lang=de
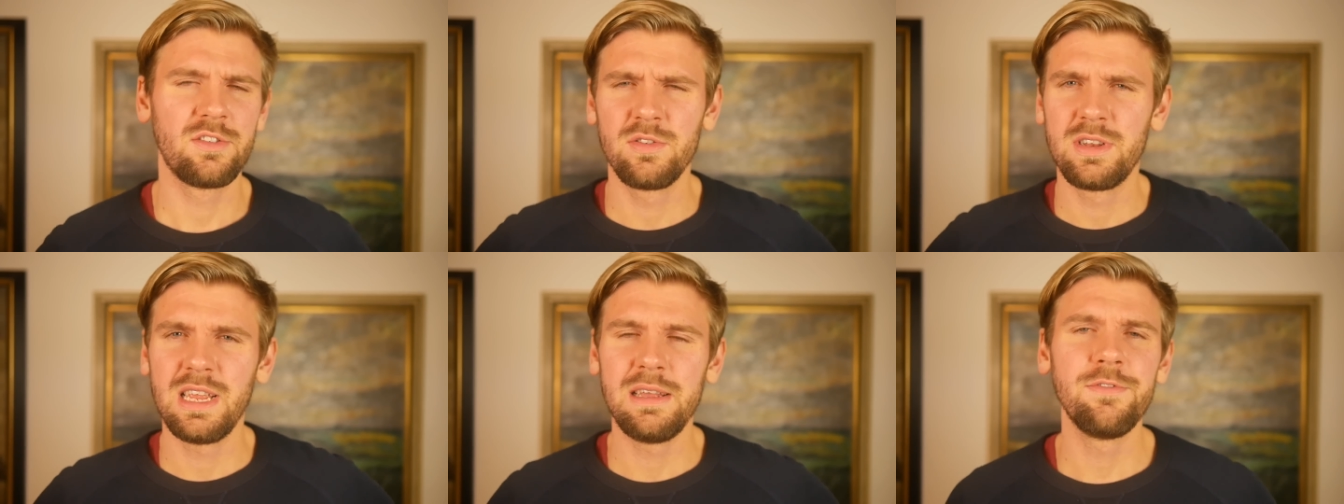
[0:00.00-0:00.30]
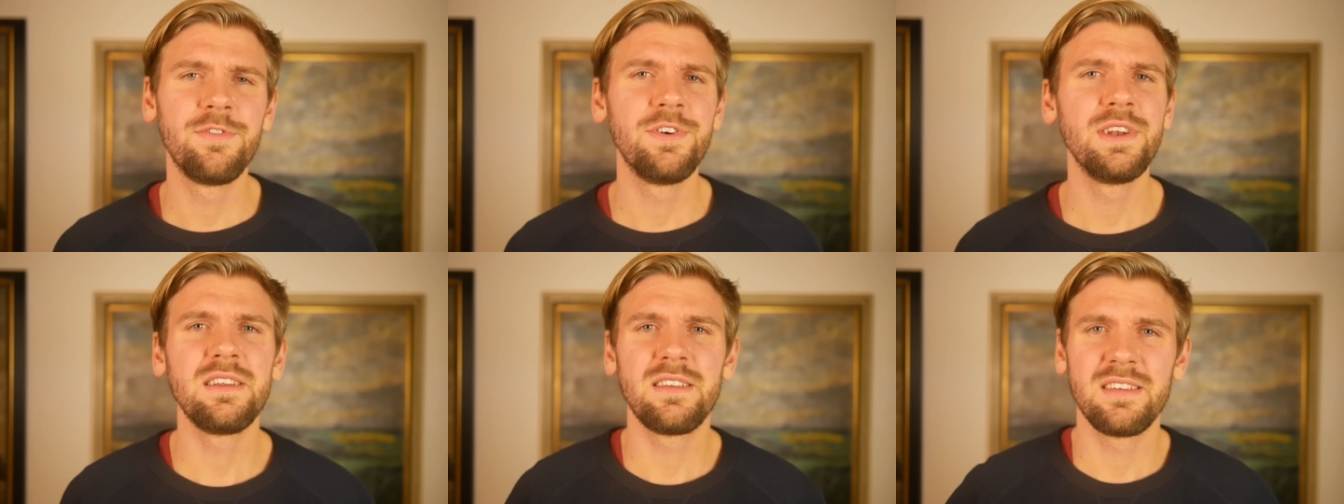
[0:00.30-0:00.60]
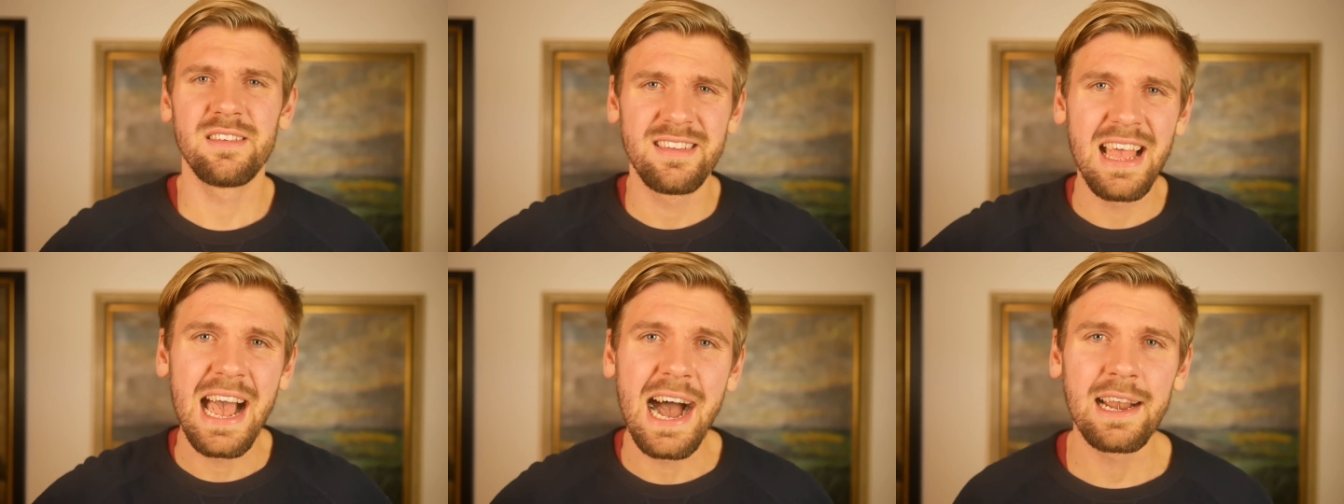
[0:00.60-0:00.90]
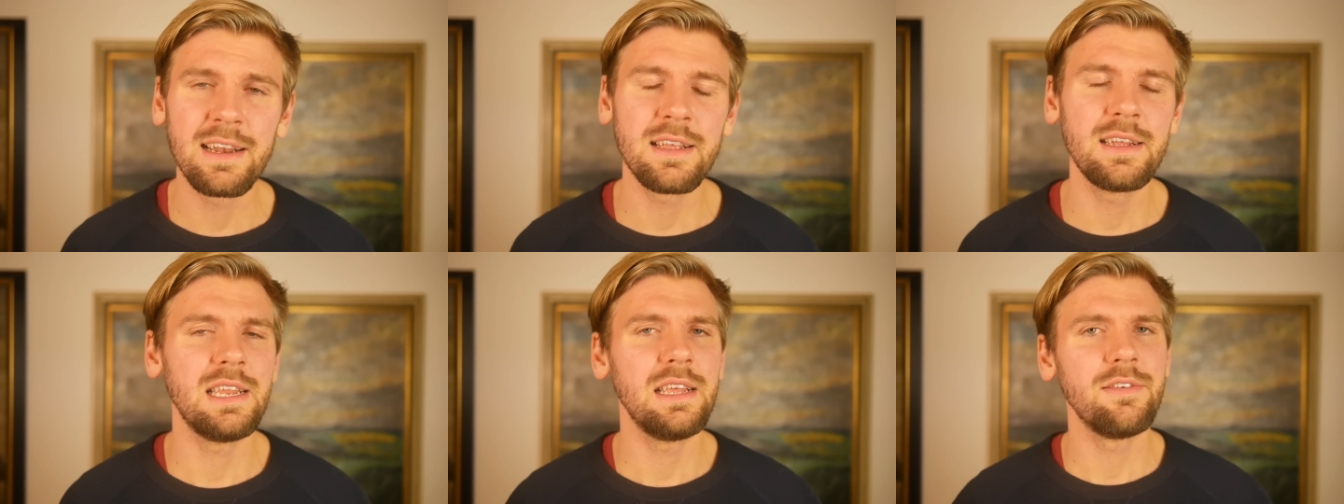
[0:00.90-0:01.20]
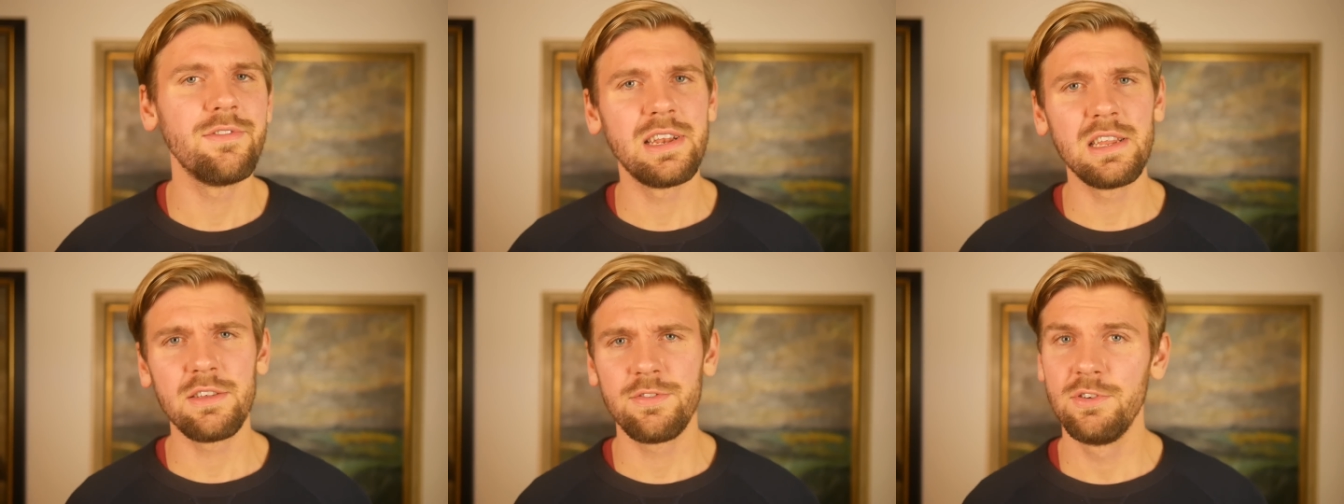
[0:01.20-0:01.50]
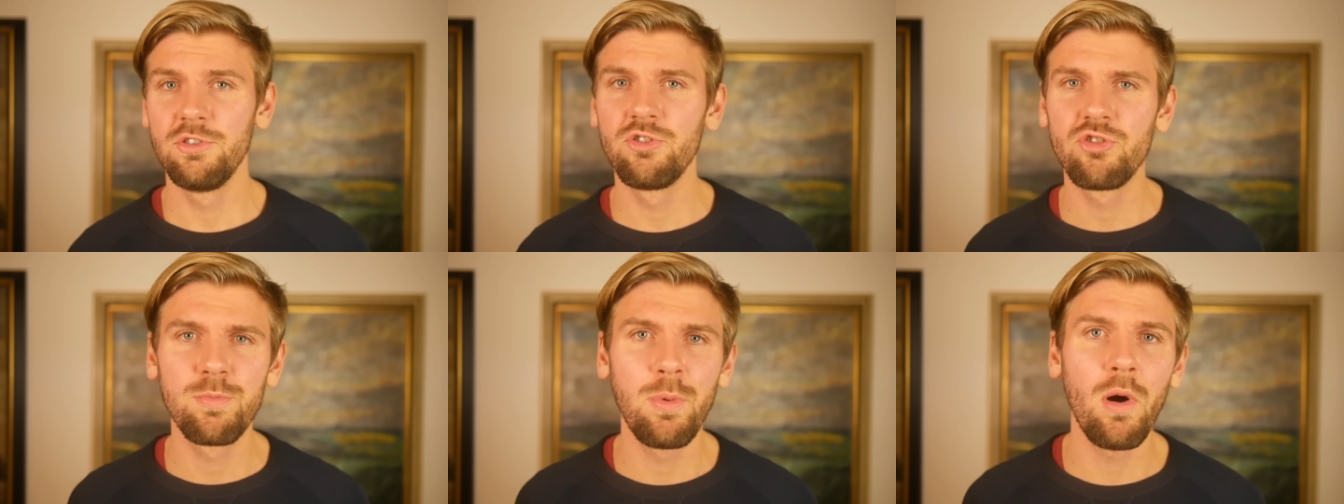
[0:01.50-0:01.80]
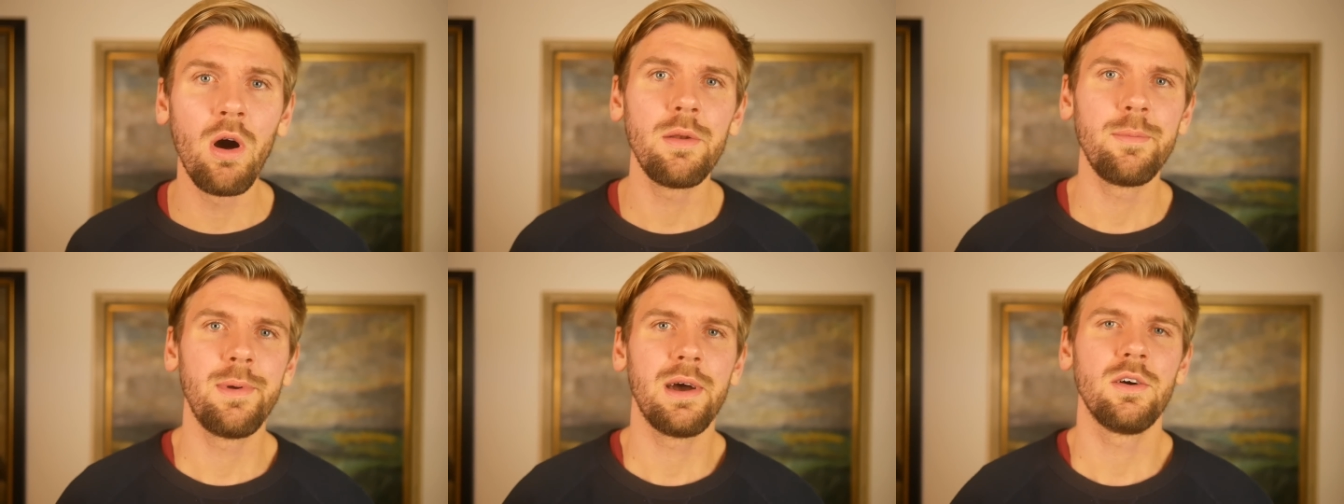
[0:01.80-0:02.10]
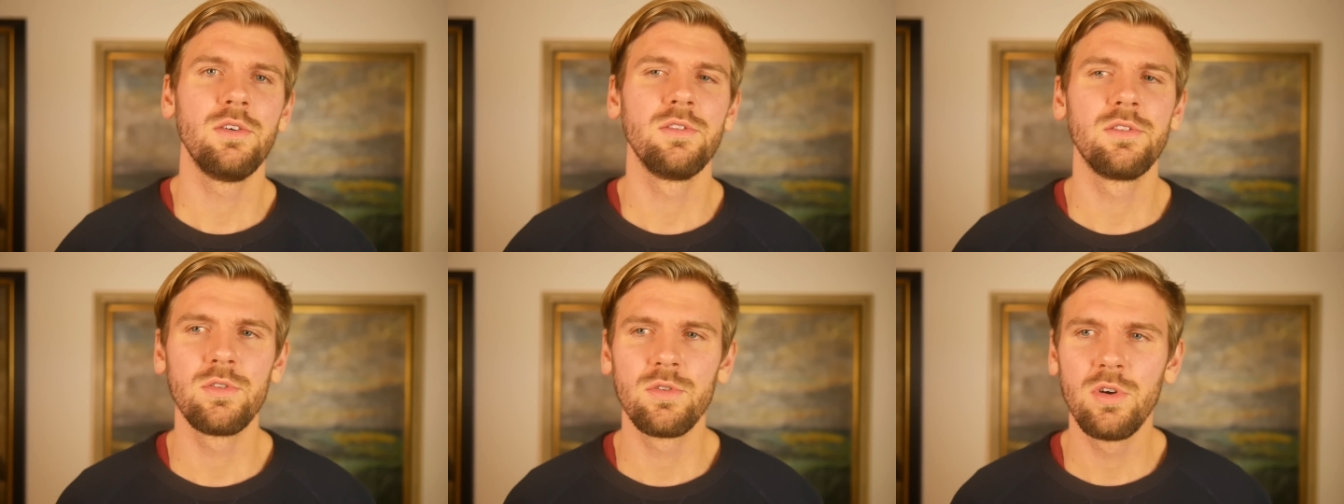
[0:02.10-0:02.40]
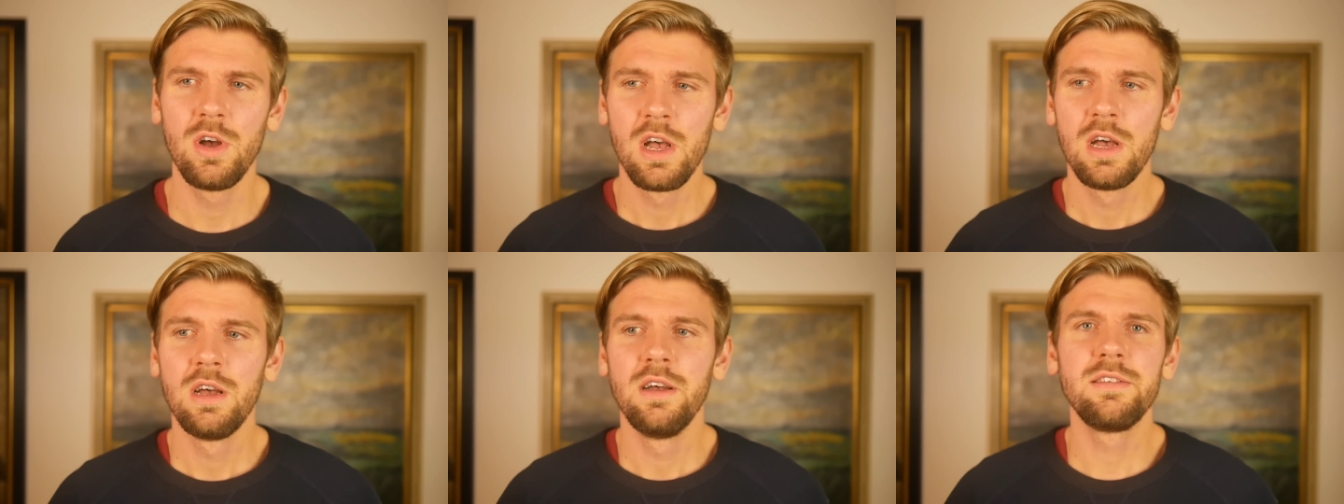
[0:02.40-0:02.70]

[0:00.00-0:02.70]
Zudem finde ich das sehr angenehm, wenn ich viel Sport mache und so.